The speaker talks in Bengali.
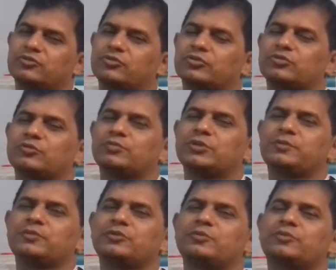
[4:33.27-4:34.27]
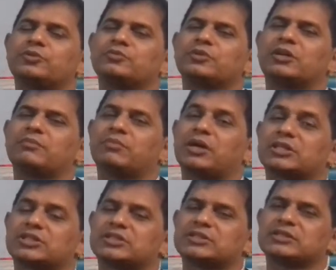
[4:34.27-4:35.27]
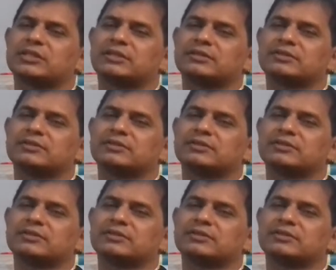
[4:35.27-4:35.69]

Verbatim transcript: কত বিপুল পরিমাণ বাসস্থান